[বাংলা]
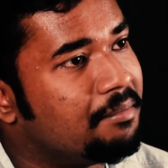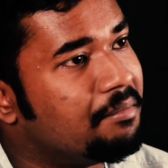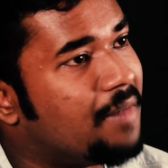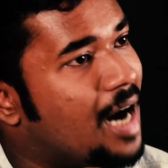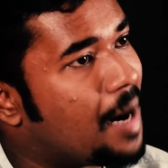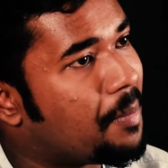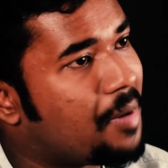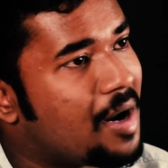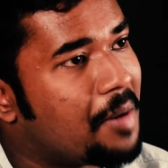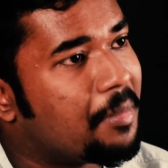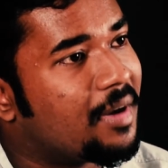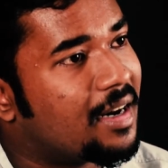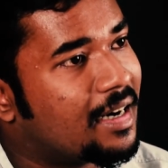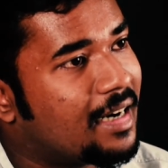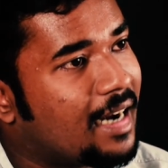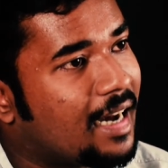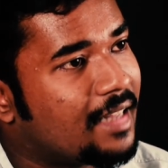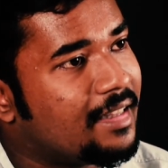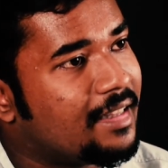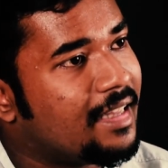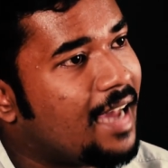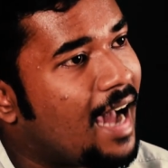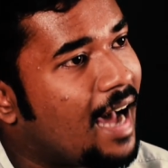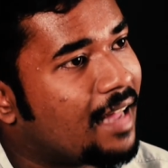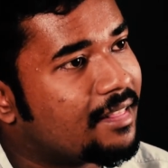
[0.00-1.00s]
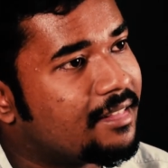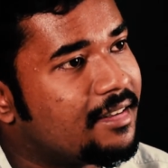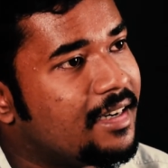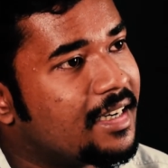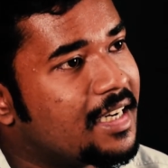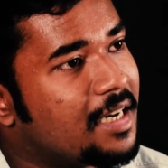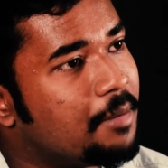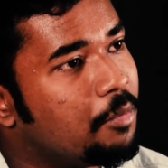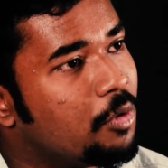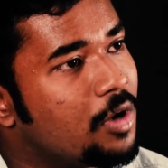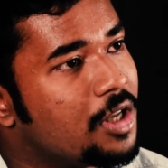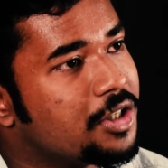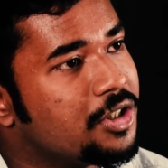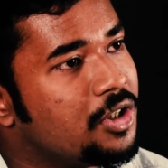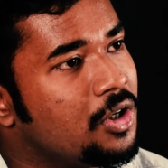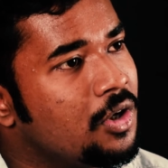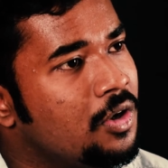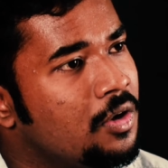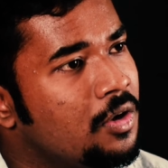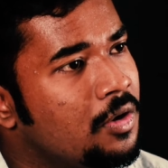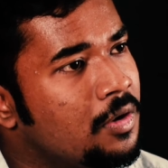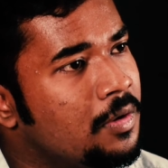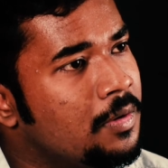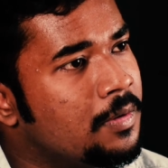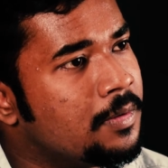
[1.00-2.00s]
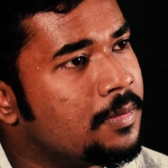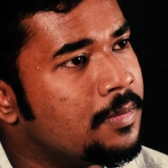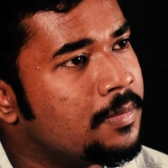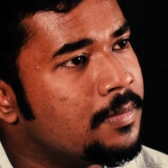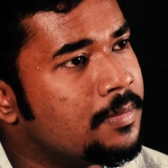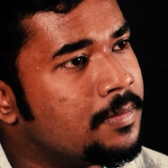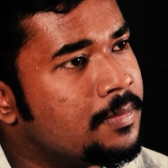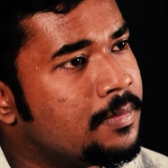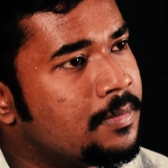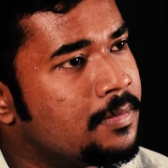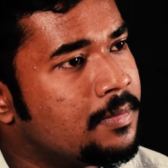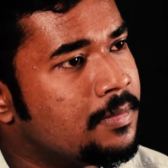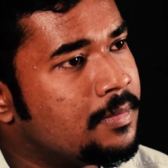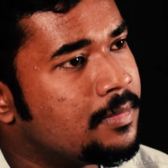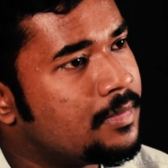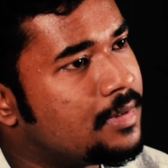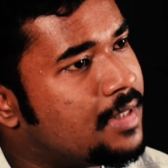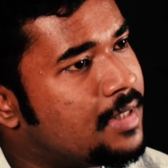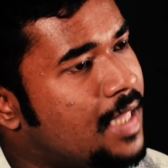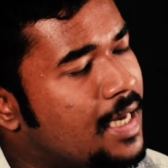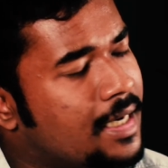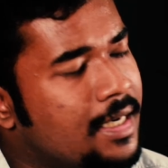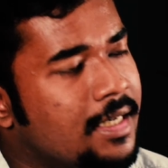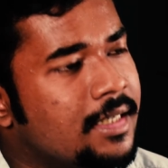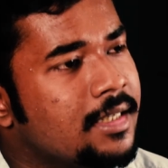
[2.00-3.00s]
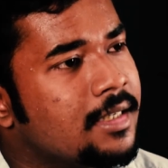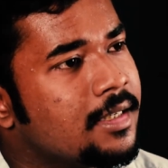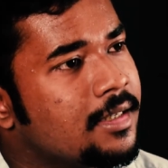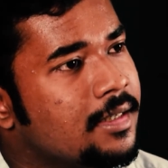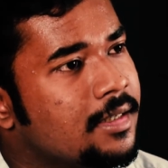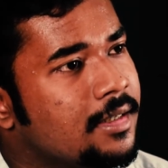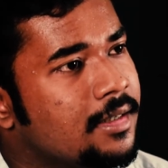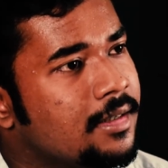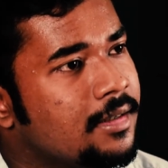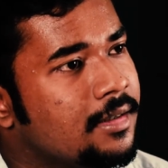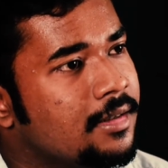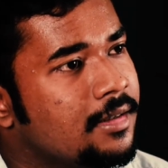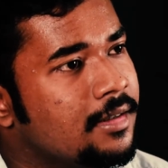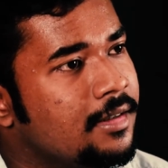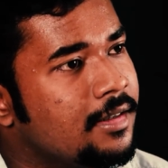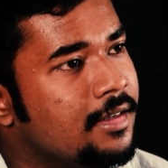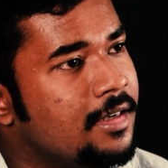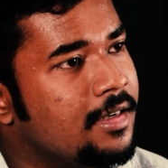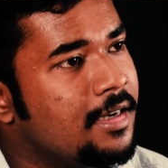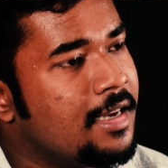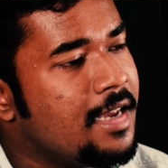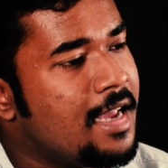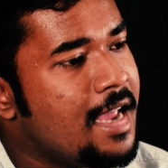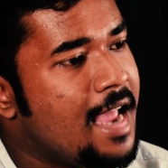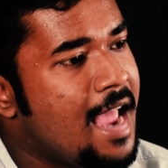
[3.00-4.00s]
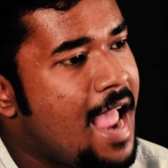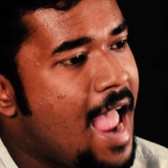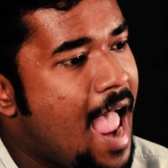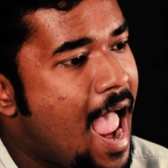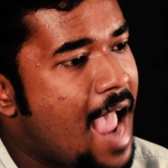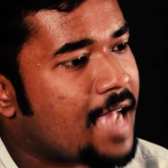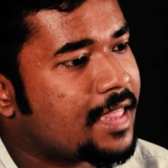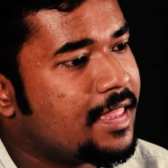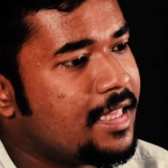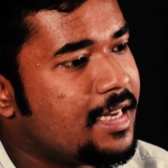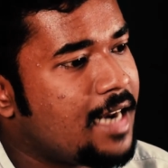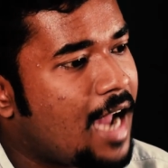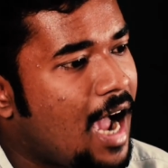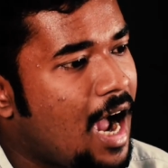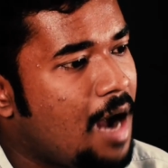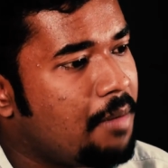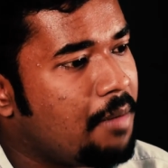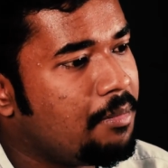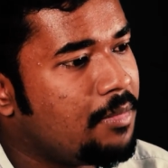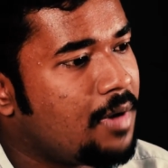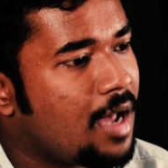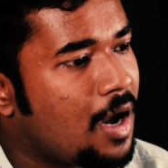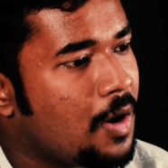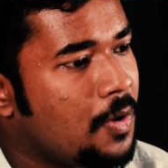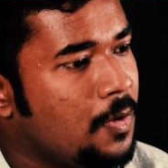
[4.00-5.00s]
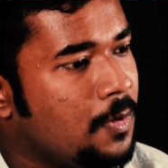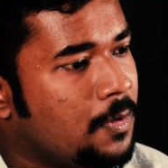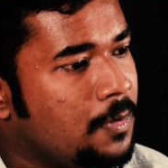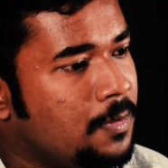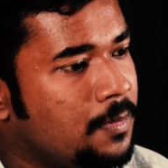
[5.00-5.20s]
বাবা আমার কাঁধে হাত রেখে বলেছিল দেখিস একদিন আমরাও